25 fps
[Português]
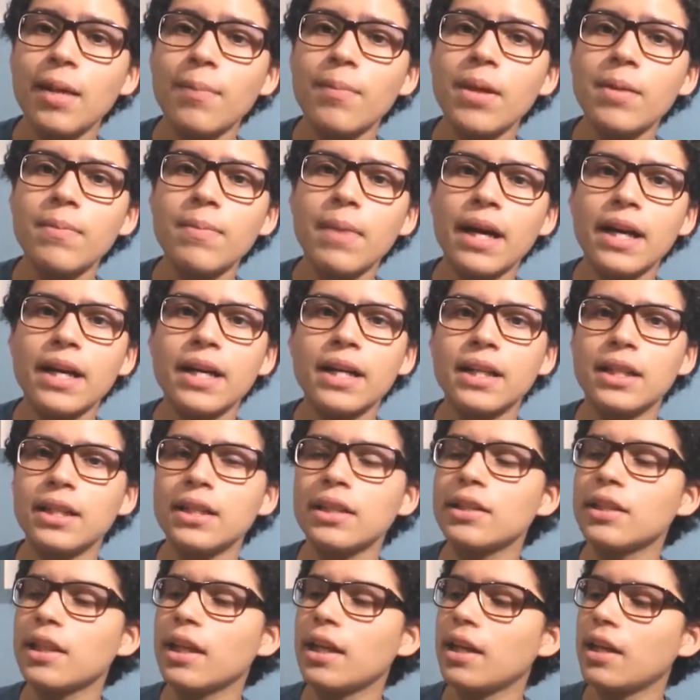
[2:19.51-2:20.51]
tá bem
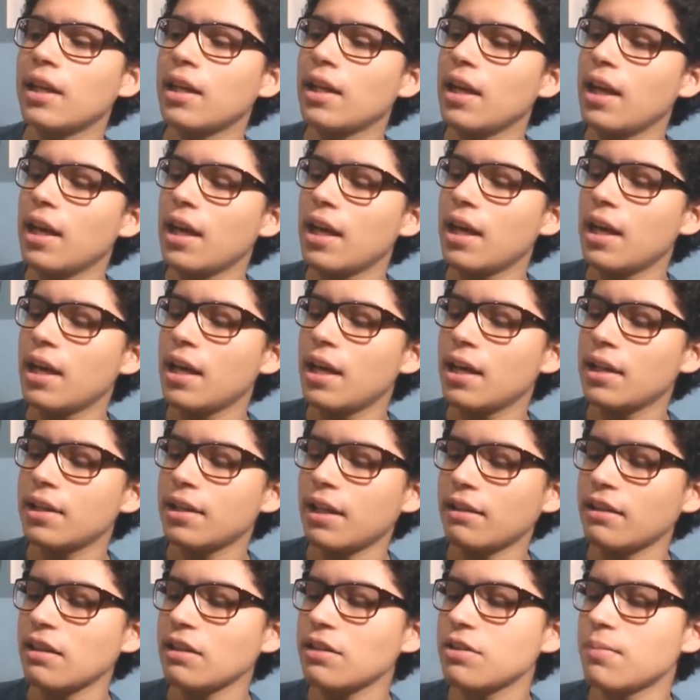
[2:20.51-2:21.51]
bacana, é
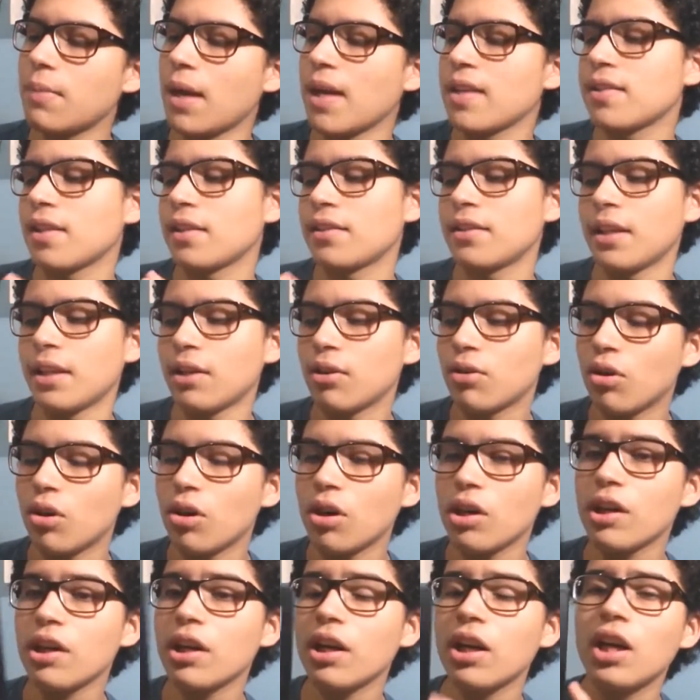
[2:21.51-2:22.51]
nada demais até
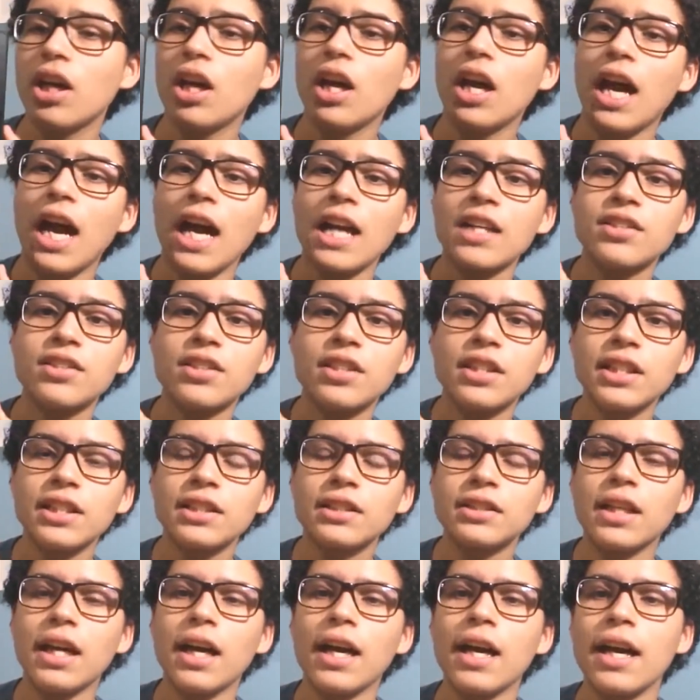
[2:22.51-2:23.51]
agora. A
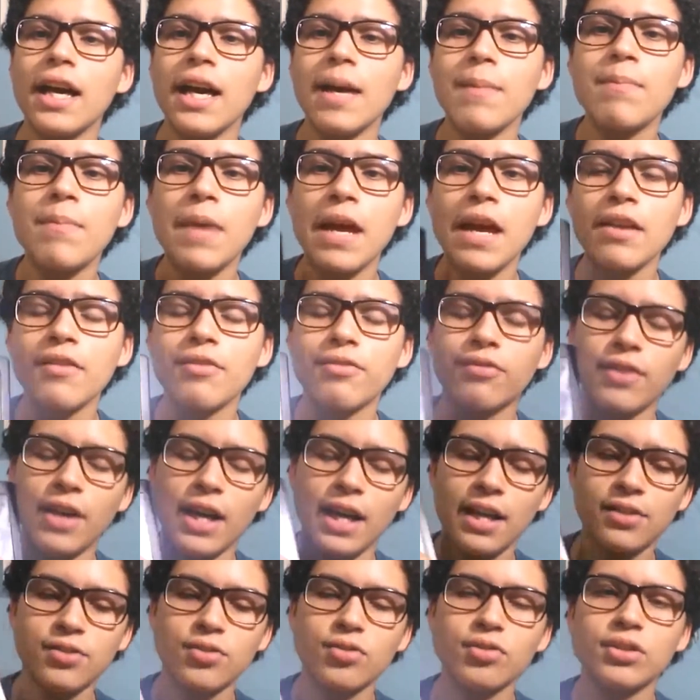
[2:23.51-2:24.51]
escrita é bem
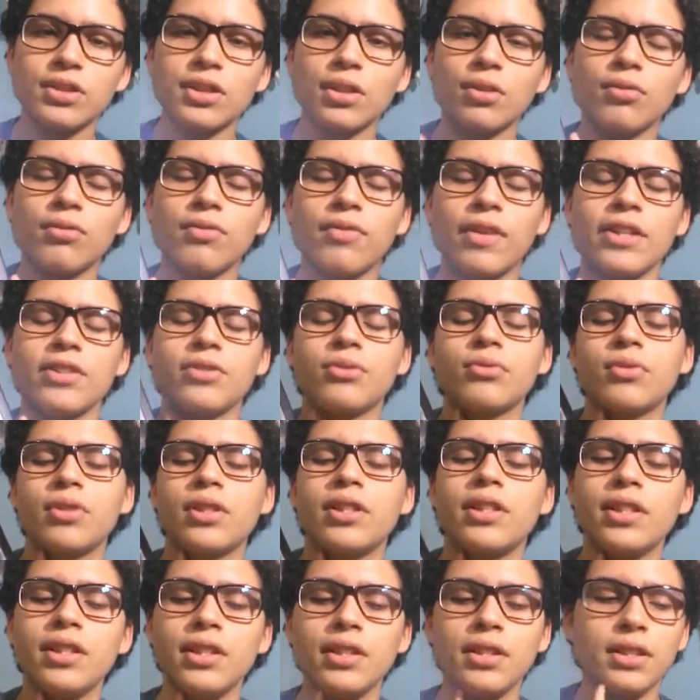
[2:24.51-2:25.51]
fácil, então faz com
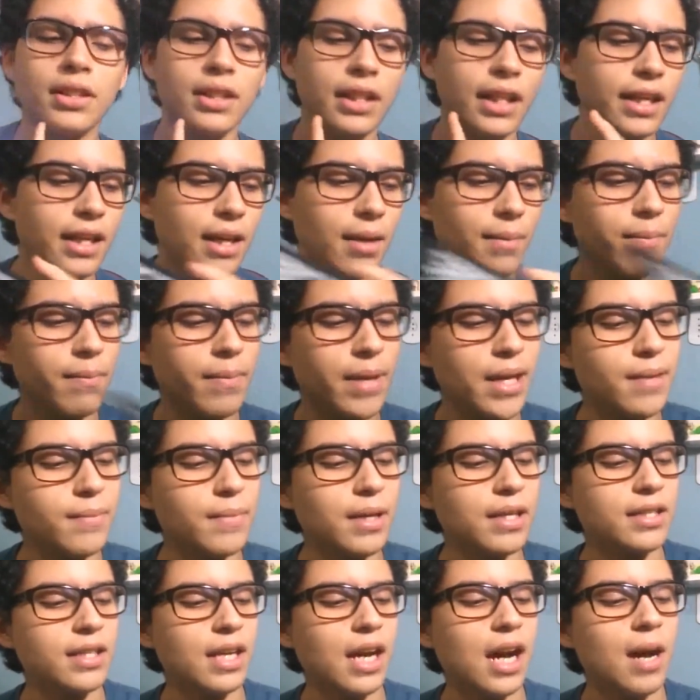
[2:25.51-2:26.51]
que leia bem
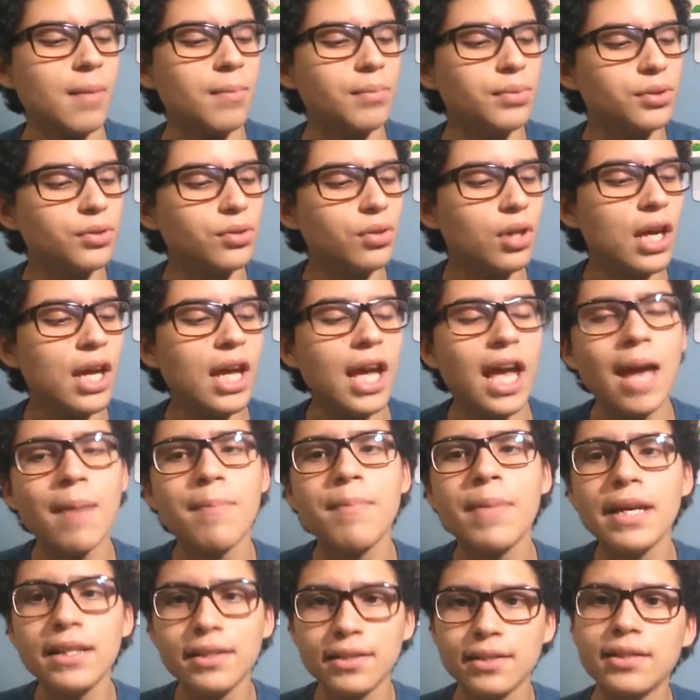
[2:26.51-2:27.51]
mais rápido. É
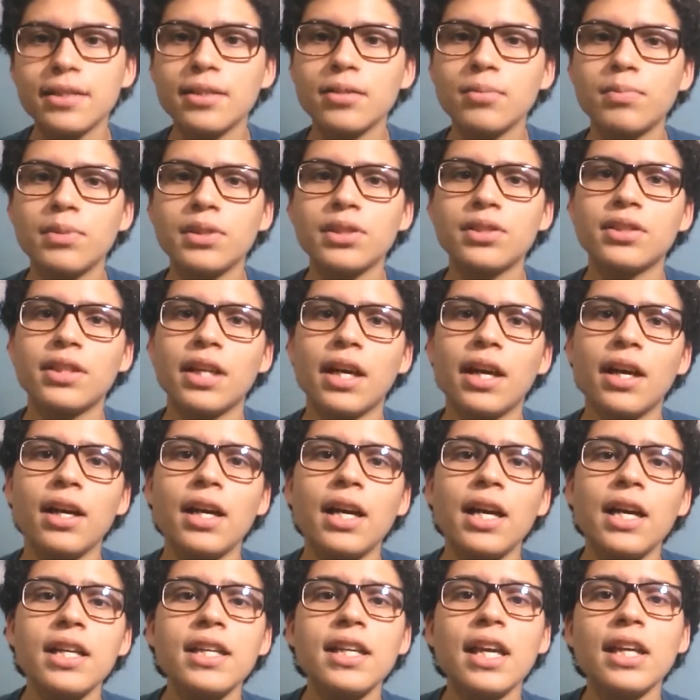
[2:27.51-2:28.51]
bem simples, tá?
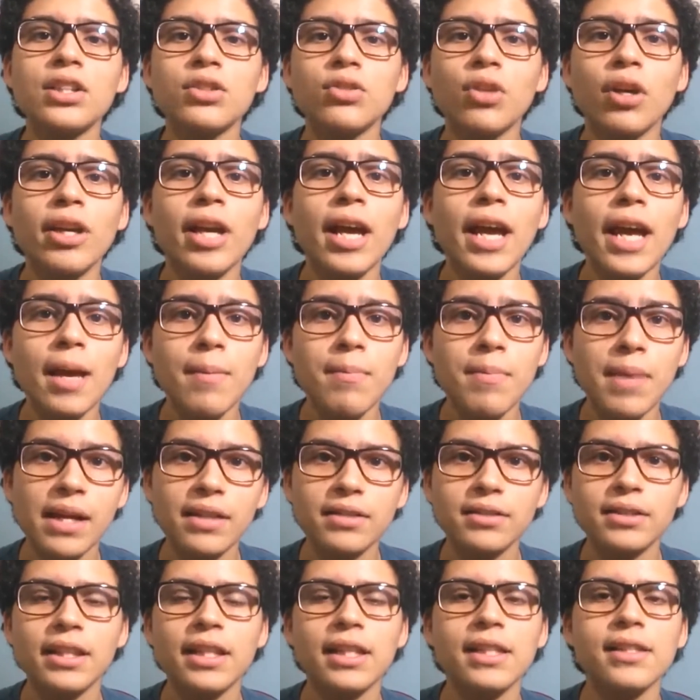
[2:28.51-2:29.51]
E a história é
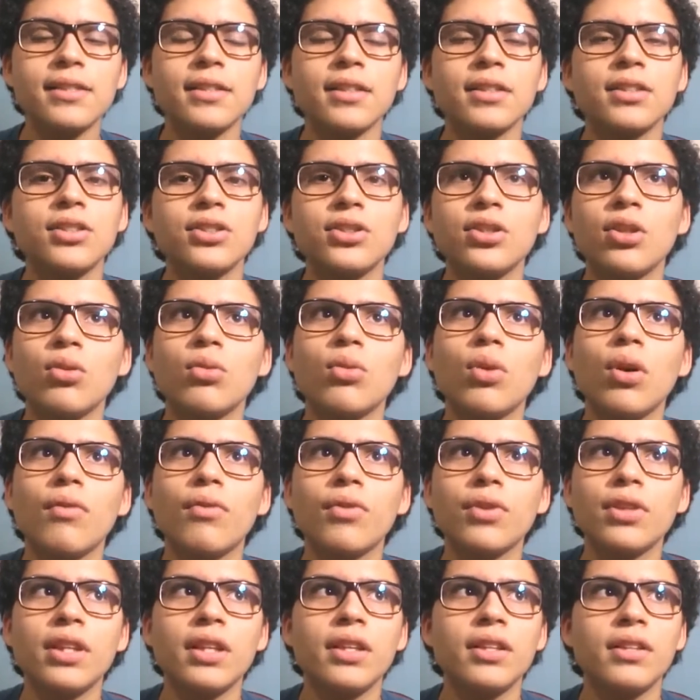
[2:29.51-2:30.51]
bem interessante, então eu
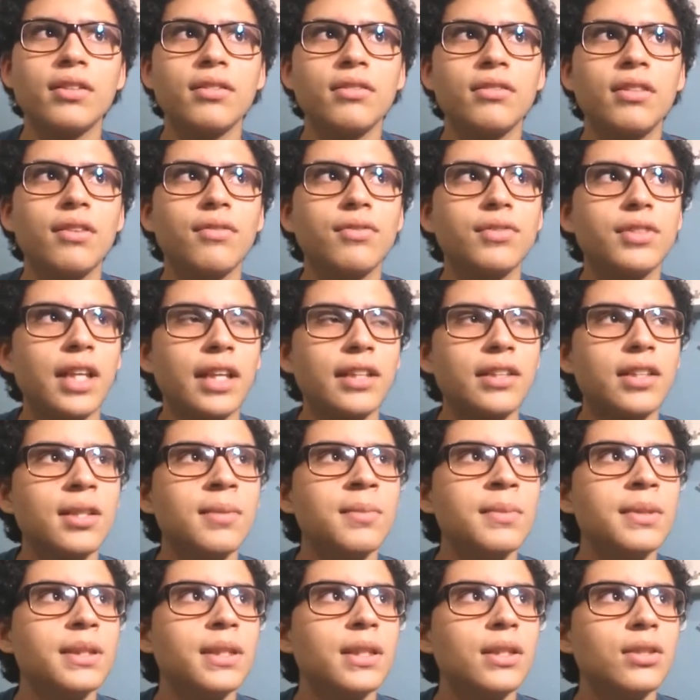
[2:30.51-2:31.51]
vou devo estar tá
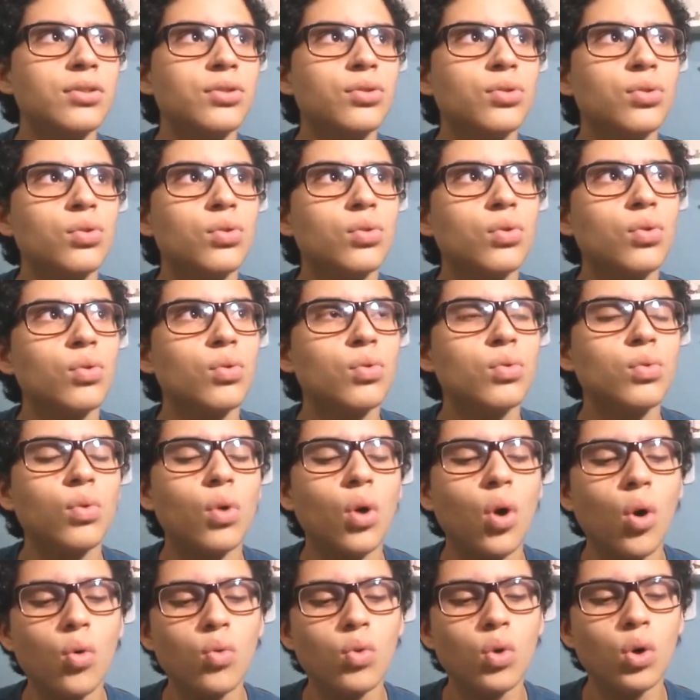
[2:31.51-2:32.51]
terminando
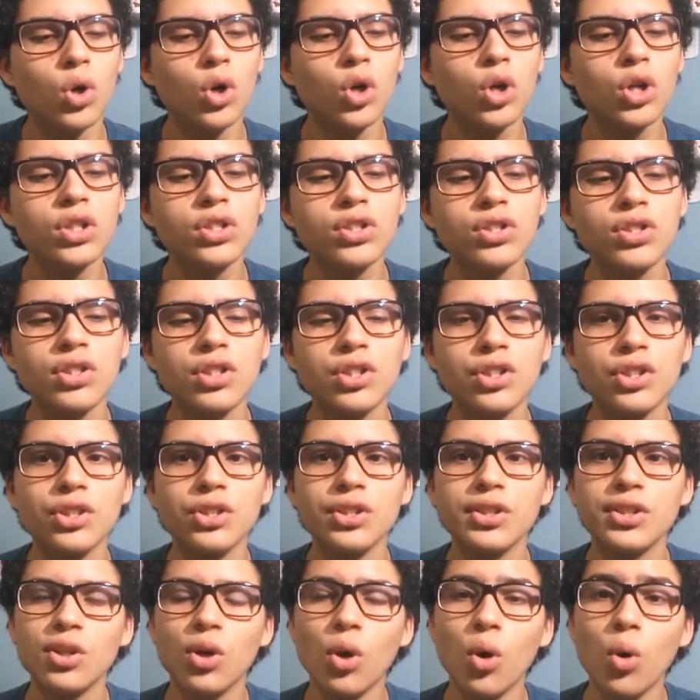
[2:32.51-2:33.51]
ou
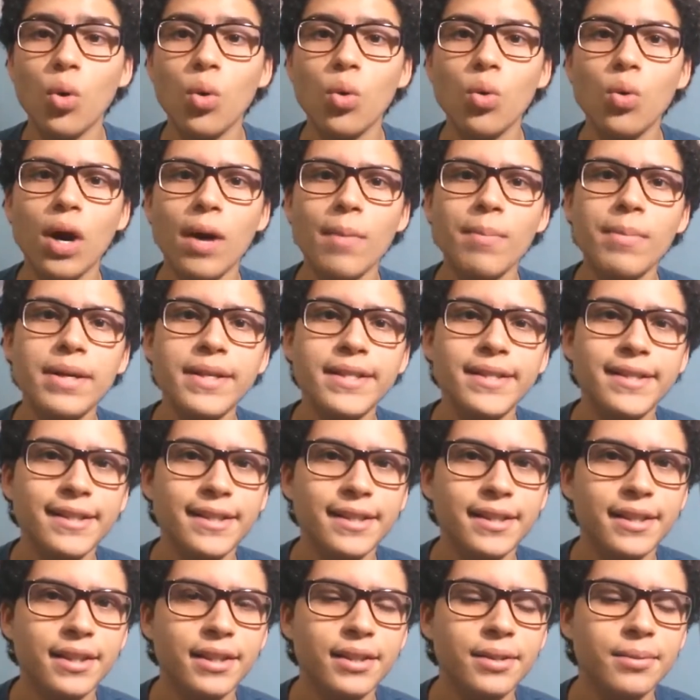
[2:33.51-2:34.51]
hoje ou
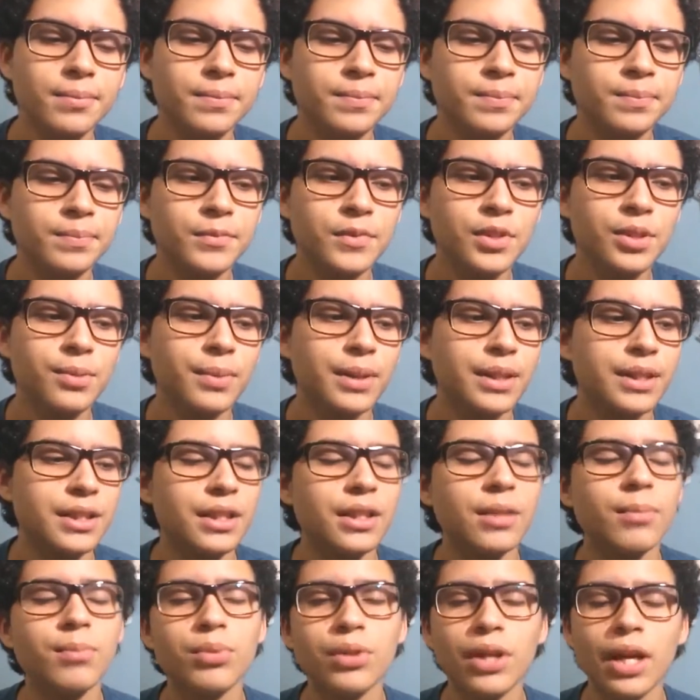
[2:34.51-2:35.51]
amanhã, de
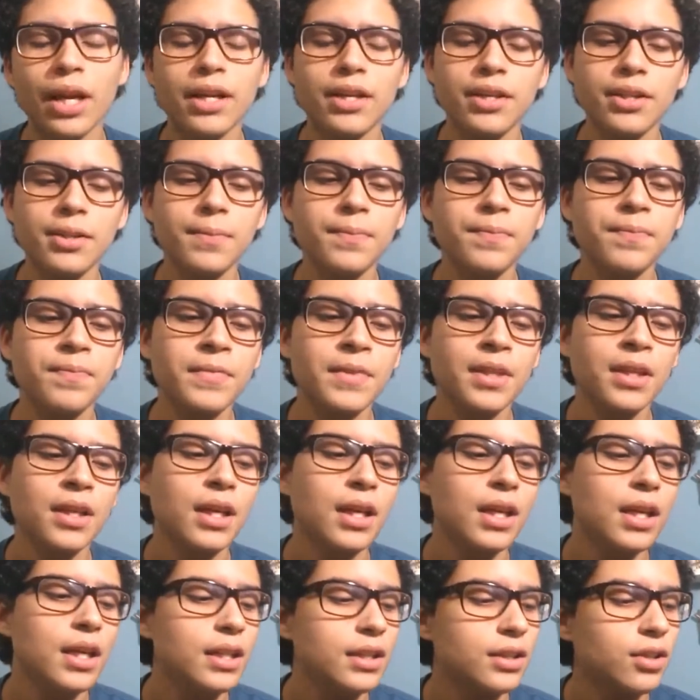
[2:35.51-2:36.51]
manhã por aí.
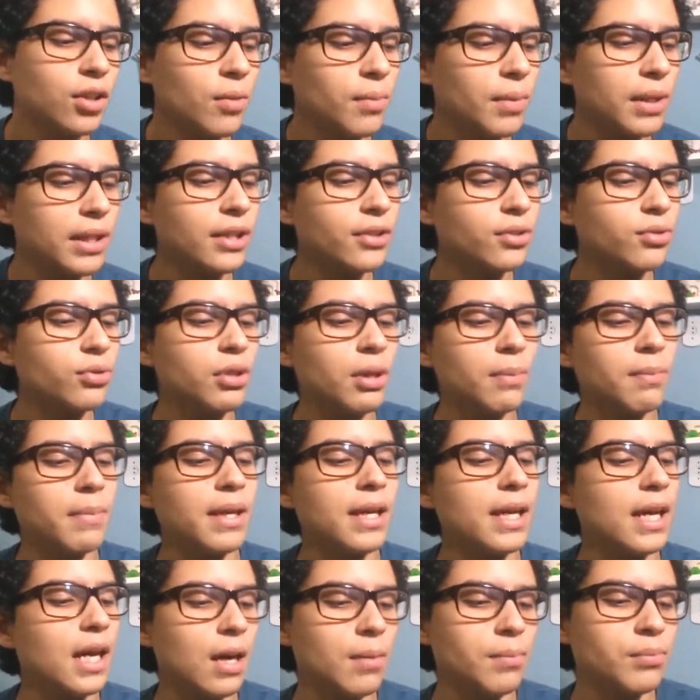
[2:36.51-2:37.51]
Então é uma leitura
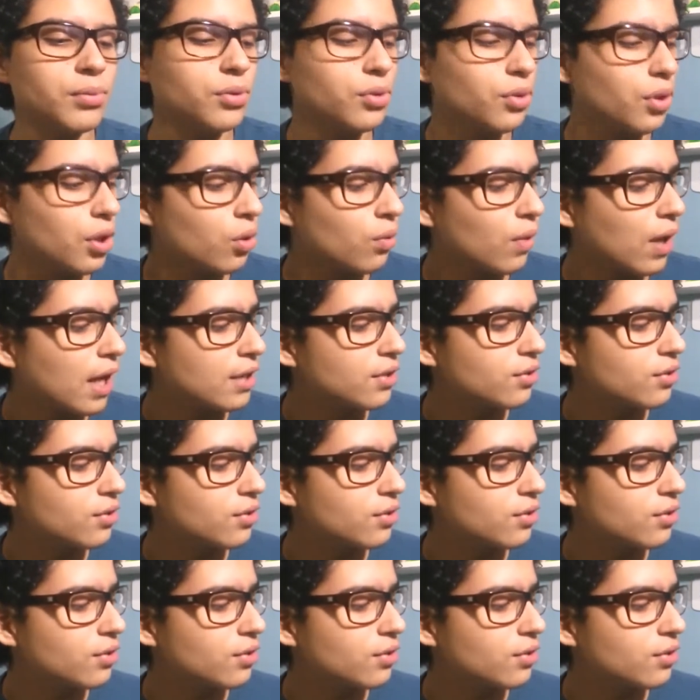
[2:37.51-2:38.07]
bem rápida, eu